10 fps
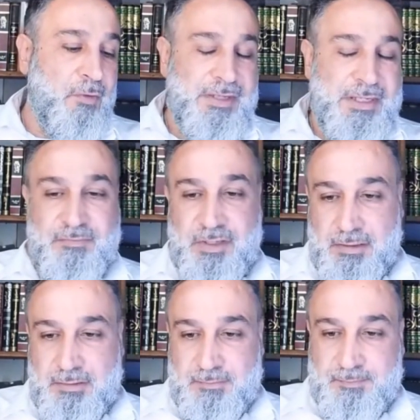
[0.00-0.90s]

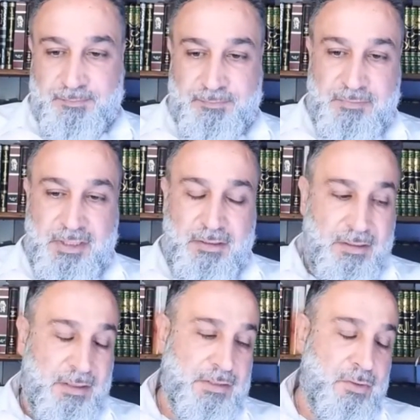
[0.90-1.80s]
ähm, auf diesem Weg.
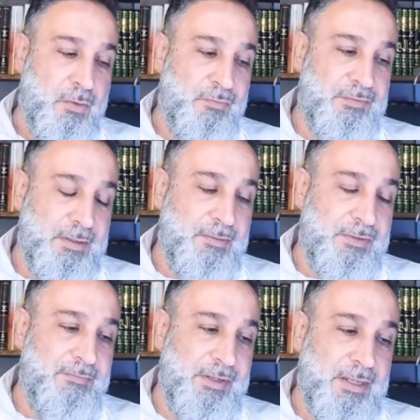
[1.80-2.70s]
Ne?
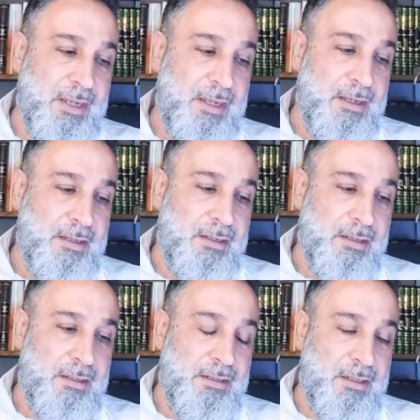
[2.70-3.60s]
Also auf, die, auf, dem
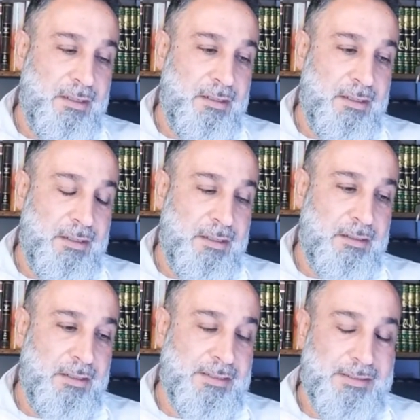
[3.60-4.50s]
Weg der, äh,
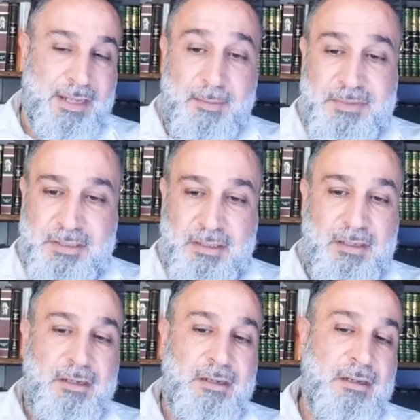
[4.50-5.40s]
hier der, der, des
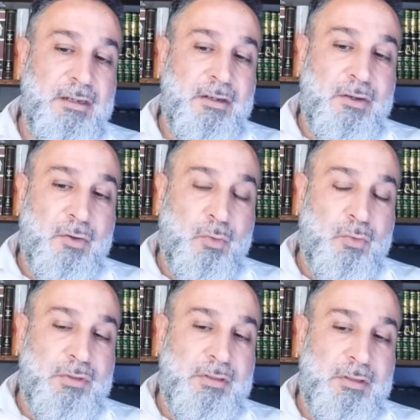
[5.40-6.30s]
Islams.
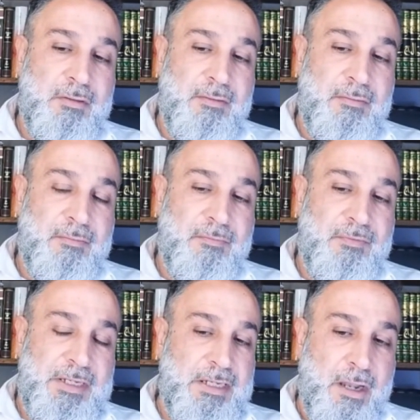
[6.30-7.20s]
Und äh,
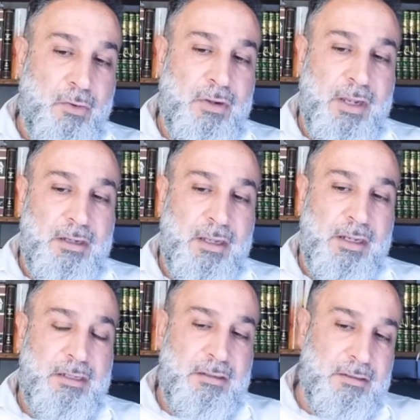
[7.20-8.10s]
wie ihr auch
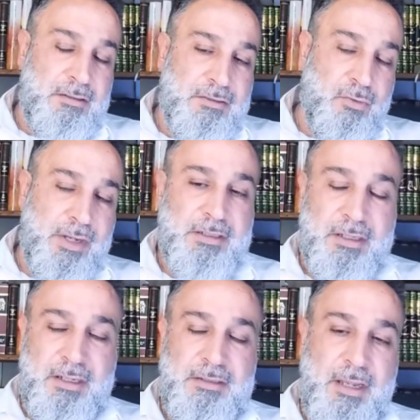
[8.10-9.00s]
alle ihn so
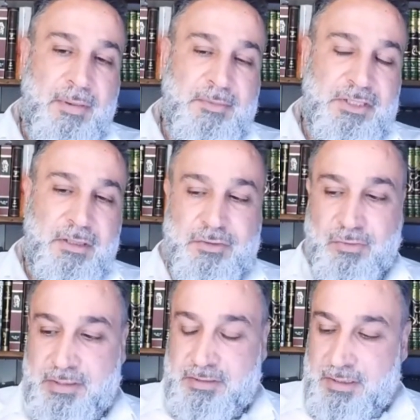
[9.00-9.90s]
kennengelernt habt, habe ich ihn auch
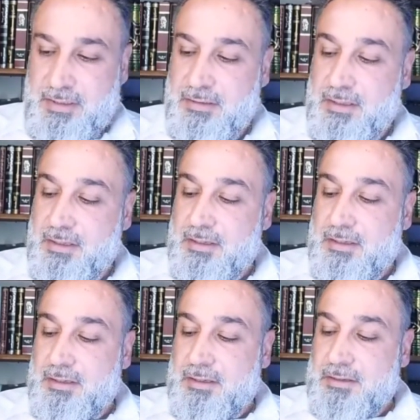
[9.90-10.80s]
so kennengelernt.
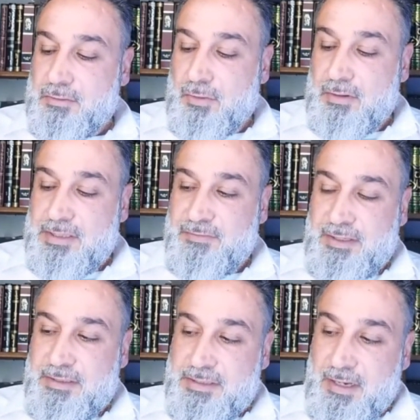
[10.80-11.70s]
So, deswegen
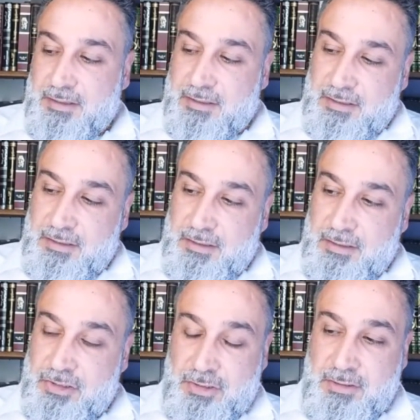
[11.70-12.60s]
ich sage, äh,
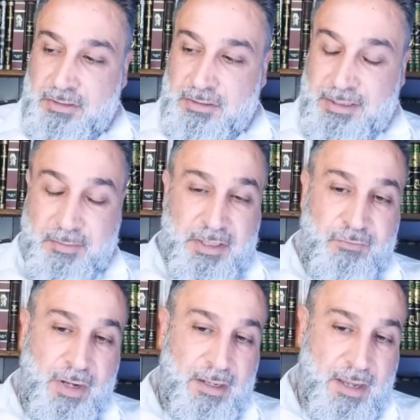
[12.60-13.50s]
ich, ich liebe ihn
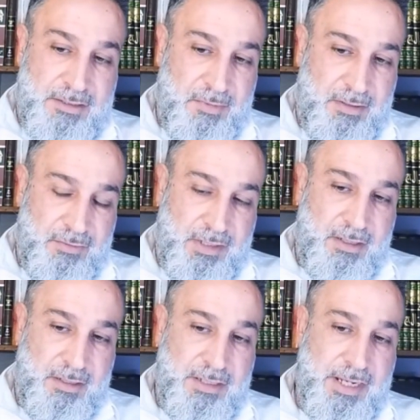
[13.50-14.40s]
für Allah, subhanahu wa
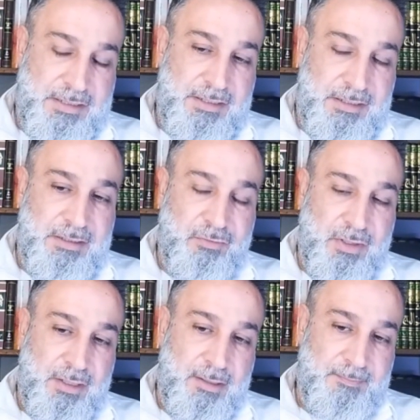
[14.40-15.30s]
ta'ala, in der ersten Linie für Allah.